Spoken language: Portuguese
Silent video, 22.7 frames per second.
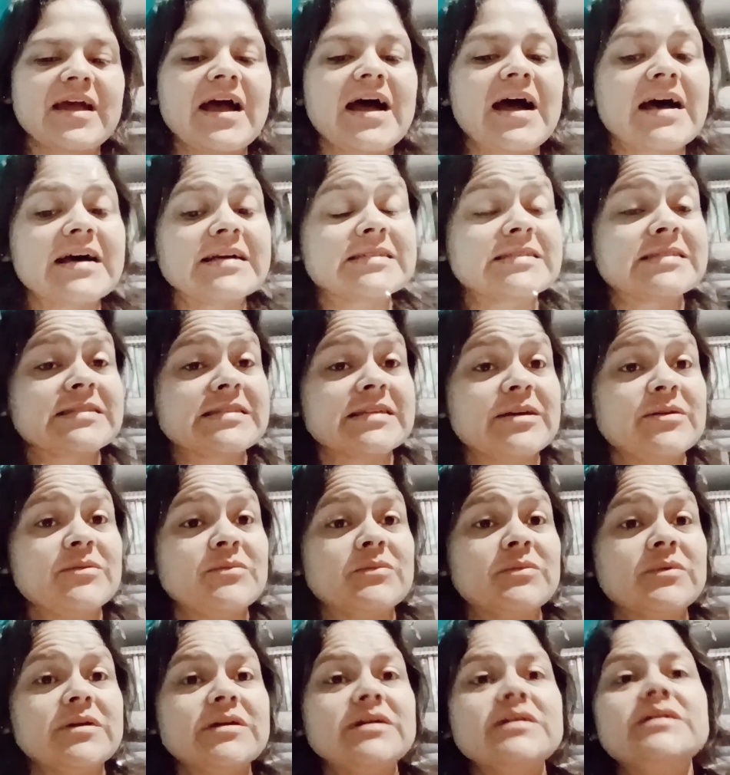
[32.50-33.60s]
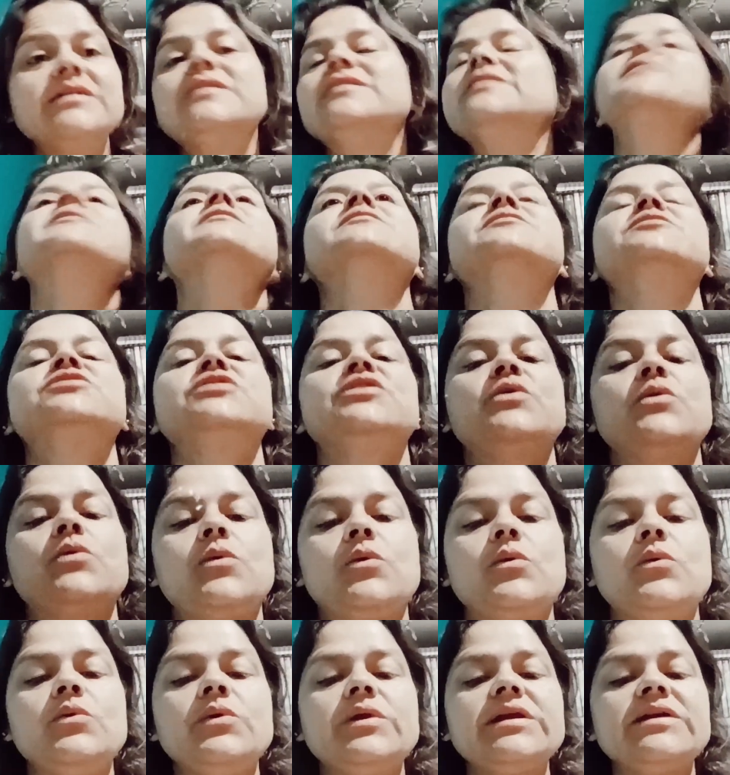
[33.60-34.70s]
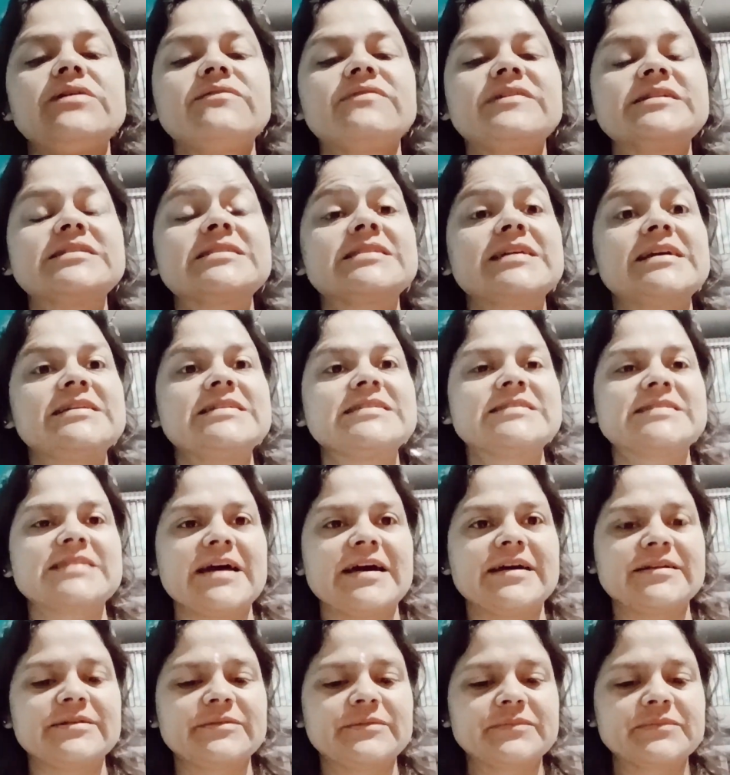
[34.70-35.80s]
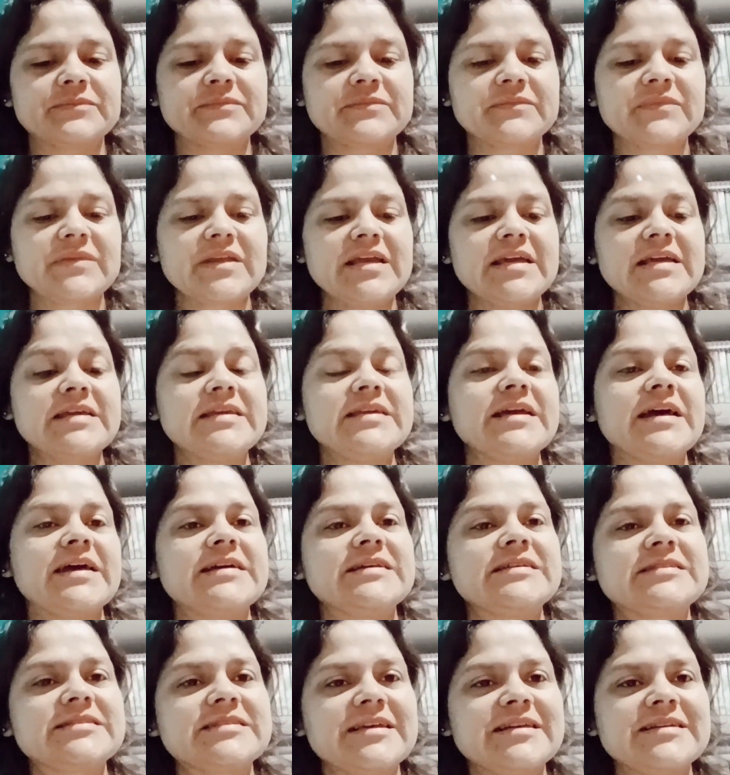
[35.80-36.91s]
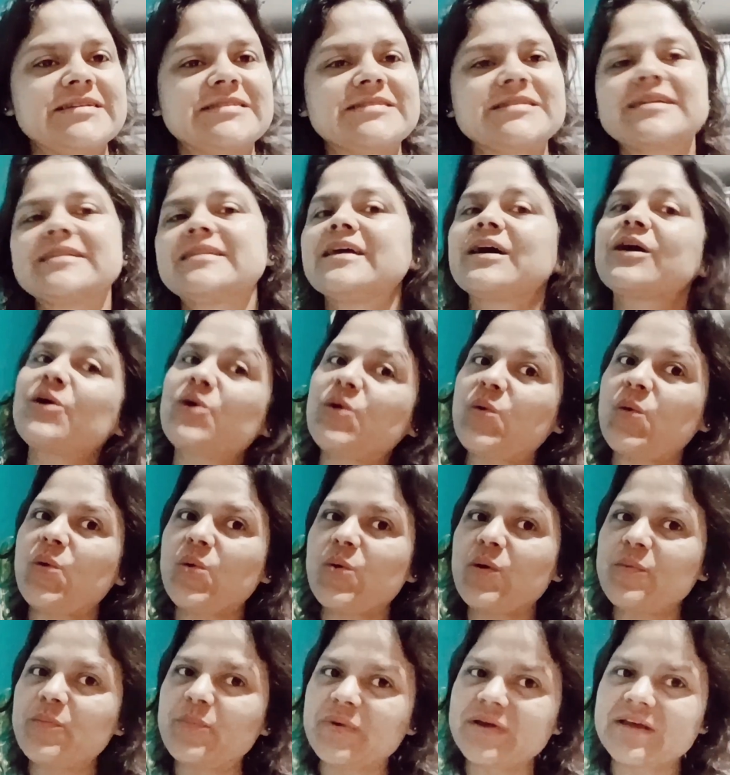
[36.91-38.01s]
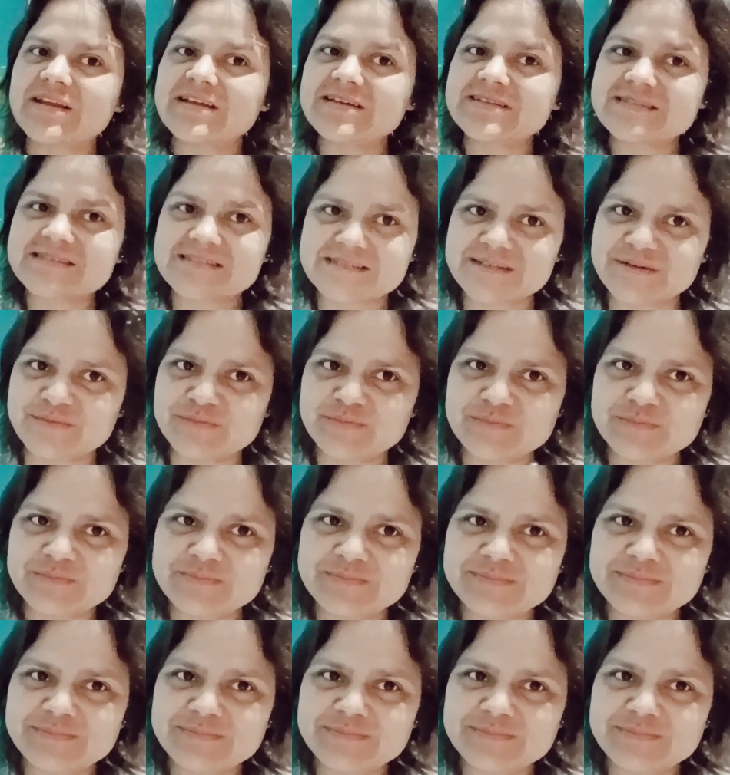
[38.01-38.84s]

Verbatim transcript: a ação de universalizar e a essência da cooperação.